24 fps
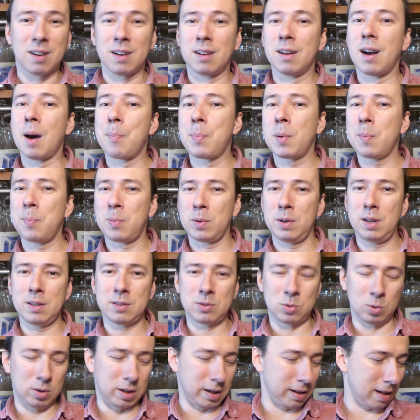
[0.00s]
A propos,
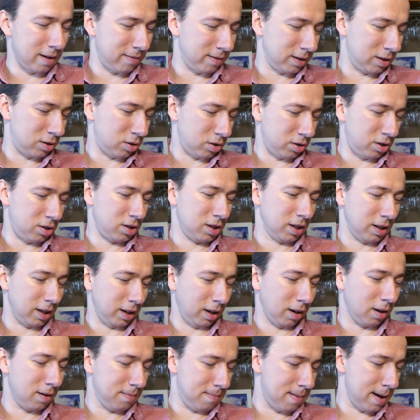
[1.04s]
jest tutaj nawet troszeczkę
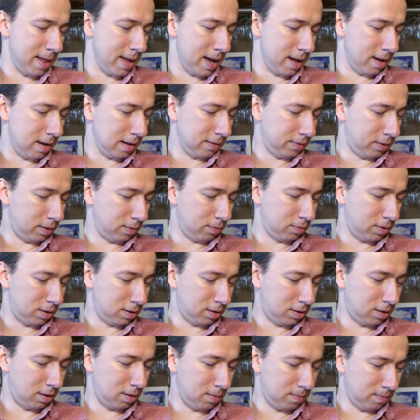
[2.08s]
takiego banana w tym
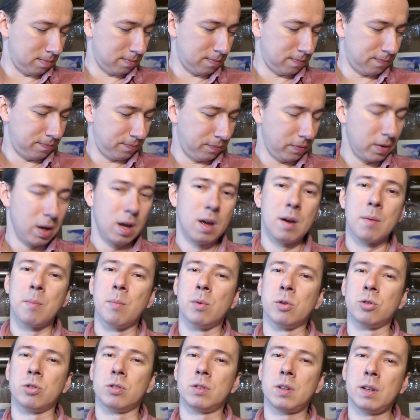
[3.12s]
wszystkim.
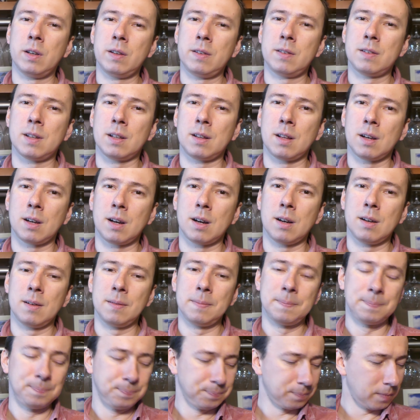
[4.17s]
Może to jest ta taka
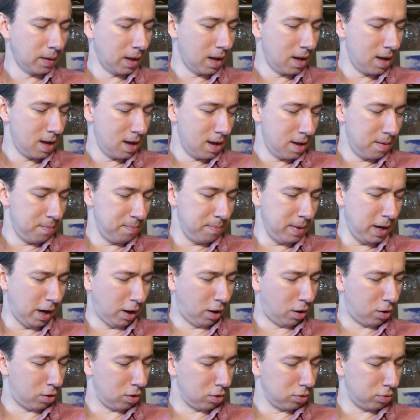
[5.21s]

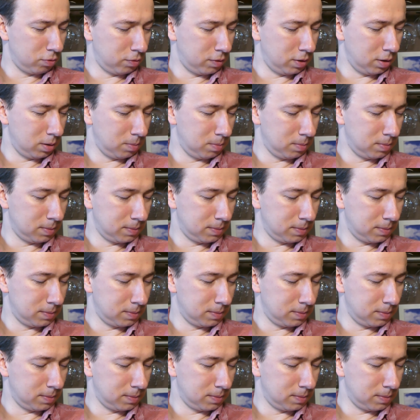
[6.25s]
miękkość w nim.